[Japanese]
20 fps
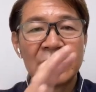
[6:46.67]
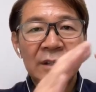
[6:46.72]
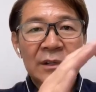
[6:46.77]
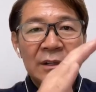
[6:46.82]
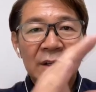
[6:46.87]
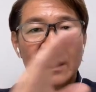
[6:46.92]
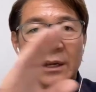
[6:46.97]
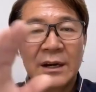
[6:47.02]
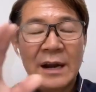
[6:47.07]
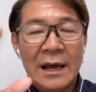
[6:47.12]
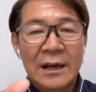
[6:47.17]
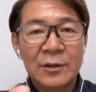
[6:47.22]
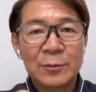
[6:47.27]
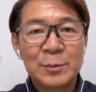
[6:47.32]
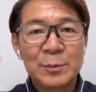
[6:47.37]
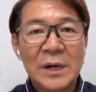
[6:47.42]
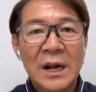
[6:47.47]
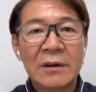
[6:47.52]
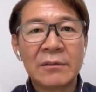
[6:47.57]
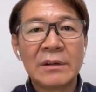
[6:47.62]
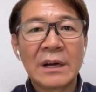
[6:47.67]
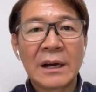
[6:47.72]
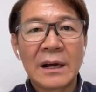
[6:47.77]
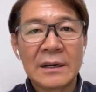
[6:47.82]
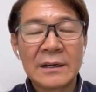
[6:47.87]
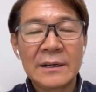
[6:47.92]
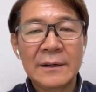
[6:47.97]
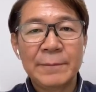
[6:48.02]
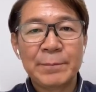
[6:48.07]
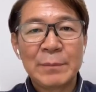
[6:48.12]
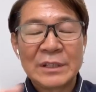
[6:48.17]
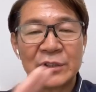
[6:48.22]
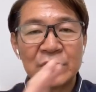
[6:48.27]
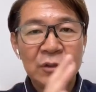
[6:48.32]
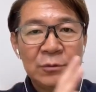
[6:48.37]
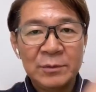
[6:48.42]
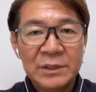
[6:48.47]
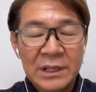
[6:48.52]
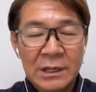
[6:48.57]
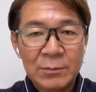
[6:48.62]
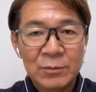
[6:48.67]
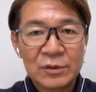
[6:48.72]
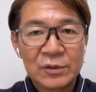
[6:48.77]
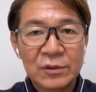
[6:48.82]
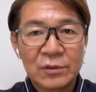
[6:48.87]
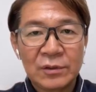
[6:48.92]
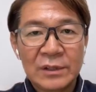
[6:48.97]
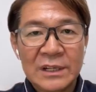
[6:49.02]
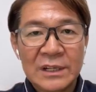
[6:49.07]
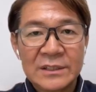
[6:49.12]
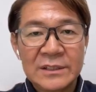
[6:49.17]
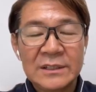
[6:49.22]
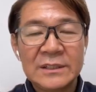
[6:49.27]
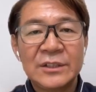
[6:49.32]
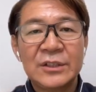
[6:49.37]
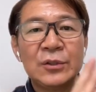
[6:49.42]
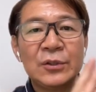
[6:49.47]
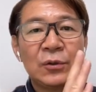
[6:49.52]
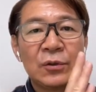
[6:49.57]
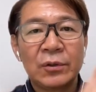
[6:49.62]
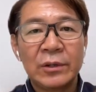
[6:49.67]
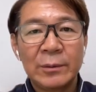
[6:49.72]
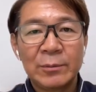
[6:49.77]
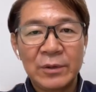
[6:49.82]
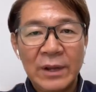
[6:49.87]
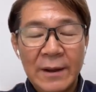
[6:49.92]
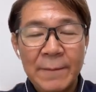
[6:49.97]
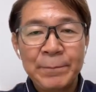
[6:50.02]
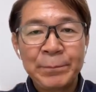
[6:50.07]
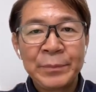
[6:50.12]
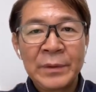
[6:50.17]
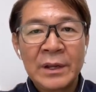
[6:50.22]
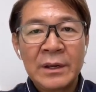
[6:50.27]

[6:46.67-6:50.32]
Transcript: ライフプランの中に、まあ、趣味でもそうだし仕事でもね